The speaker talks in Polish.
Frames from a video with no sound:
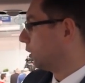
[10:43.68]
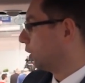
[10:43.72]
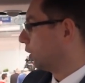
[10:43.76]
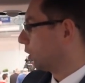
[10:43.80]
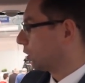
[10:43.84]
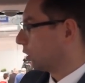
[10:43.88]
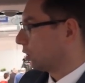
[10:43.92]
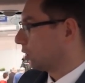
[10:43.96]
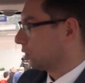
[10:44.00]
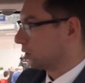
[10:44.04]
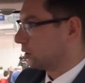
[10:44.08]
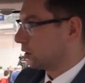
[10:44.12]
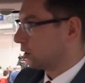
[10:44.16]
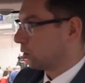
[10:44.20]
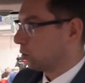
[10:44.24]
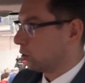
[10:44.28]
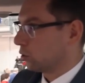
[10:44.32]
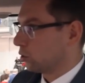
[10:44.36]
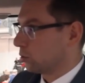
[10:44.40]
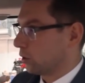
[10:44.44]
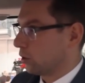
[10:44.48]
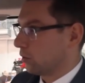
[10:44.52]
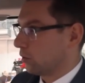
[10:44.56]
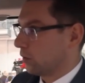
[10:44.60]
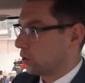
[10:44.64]
tylko
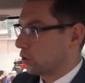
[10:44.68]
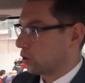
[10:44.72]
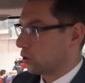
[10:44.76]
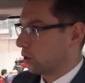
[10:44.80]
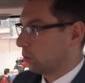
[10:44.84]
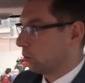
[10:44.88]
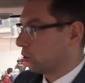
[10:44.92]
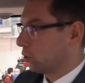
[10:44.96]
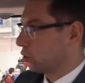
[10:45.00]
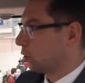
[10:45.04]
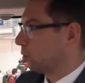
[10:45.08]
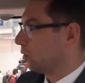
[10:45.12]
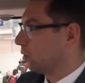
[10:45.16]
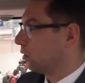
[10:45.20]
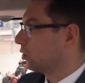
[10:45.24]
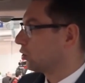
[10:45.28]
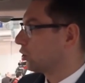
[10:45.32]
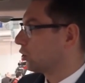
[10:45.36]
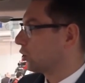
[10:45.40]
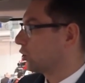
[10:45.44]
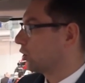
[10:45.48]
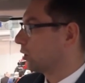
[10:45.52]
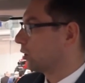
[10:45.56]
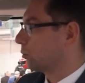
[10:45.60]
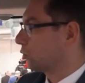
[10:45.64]
sterując ładowaczem możemy
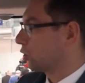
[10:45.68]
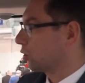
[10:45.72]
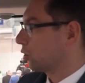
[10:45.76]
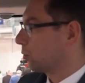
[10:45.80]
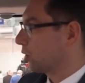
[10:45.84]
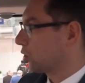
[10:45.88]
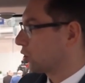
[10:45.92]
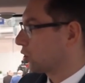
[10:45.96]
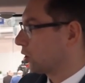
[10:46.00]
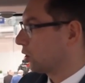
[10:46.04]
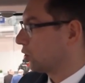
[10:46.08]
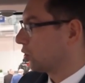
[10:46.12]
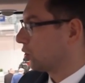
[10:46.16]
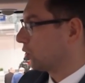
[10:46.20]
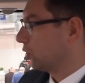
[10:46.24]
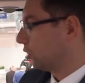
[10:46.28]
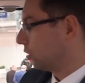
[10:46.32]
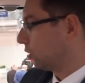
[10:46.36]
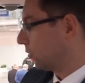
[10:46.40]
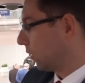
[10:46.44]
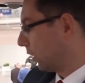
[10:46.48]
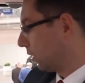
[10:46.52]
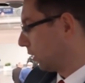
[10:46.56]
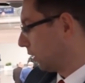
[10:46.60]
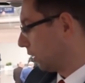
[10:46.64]
jednocześnie przyspieszać
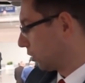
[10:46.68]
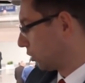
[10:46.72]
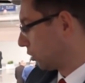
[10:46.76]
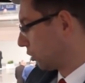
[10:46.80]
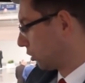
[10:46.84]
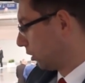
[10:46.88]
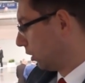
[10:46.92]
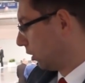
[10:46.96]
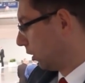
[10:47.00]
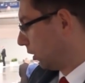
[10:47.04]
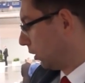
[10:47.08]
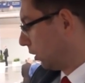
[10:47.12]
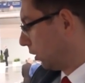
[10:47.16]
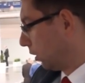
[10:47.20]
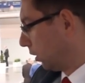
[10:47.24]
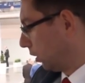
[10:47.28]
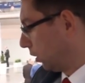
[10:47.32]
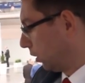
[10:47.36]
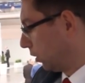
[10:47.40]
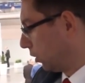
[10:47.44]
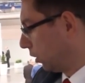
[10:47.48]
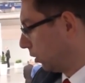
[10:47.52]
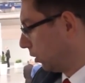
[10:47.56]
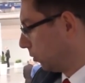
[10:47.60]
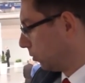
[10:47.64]
i zwalniać
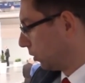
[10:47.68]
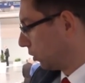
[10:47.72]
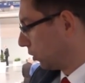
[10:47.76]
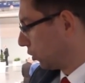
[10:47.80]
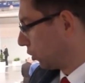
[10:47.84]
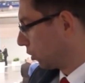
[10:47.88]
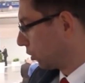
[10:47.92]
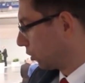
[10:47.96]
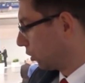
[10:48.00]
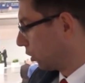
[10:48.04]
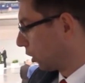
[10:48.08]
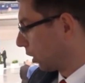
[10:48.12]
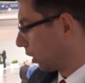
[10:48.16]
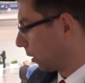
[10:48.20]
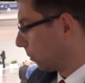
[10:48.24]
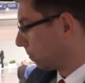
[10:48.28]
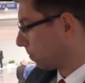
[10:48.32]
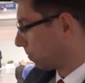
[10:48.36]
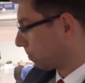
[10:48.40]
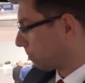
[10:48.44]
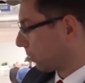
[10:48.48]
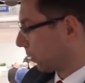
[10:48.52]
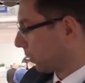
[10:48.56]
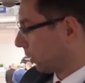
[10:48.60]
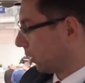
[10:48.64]
e, tym ciągnikiem.
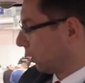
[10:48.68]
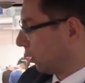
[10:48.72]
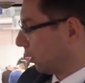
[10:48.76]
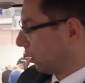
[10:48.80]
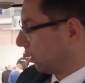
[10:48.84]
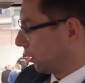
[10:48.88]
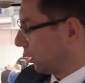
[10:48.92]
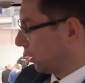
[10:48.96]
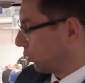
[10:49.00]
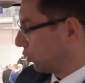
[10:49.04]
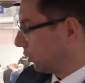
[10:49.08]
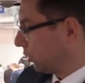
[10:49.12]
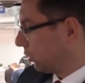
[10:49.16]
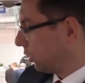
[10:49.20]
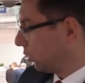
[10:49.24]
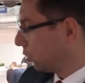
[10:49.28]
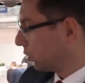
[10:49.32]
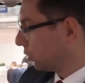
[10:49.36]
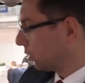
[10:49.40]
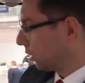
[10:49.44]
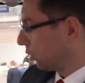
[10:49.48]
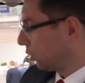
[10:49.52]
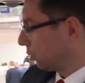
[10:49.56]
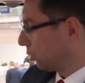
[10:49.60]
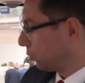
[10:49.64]
Na
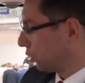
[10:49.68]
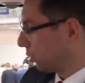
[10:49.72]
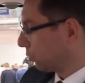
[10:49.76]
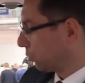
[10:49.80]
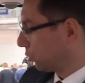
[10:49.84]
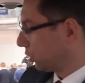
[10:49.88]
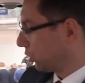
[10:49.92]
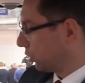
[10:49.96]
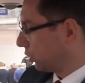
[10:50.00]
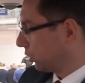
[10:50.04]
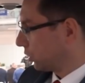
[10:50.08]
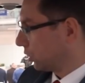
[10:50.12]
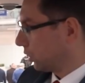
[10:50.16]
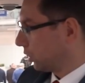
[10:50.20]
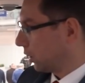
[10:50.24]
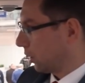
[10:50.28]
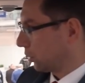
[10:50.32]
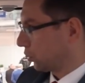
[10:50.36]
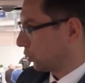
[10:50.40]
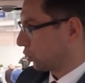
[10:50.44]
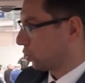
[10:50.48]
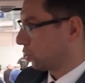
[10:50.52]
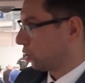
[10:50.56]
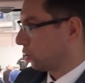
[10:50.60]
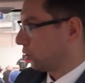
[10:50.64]
joysticku znajdują się przyciski
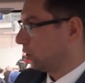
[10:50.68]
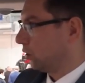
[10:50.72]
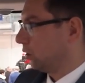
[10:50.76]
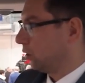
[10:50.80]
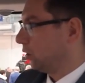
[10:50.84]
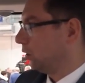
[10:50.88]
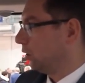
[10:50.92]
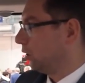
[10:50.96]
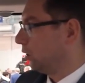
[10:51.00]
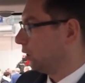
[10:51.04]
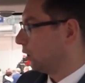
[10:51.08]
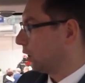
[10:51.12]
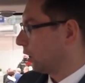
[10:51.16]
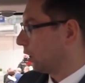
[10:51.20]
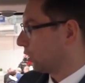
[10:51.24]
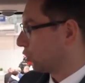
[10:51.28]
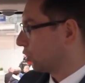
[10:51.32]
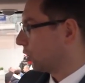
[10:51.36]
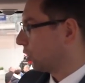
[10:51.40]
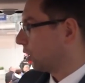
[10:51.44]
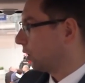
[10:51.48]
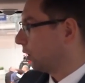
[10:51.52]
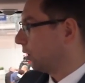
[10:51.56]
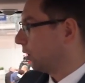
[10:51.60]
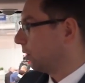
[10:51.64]
H3 i
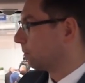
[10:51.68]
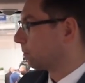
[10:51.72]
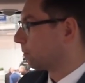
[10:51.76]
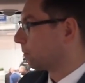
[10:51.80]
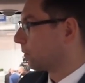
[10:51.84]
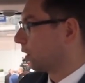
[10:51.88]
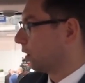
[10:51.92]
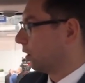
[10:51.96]
H4.